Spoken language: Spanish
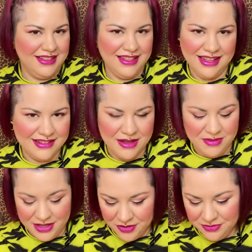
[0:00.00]
y es
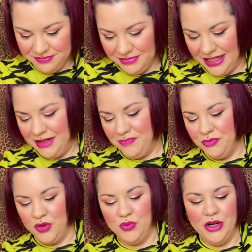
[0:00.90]
divino, ¿vale?
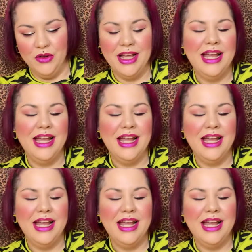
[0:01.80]
Pues bueno,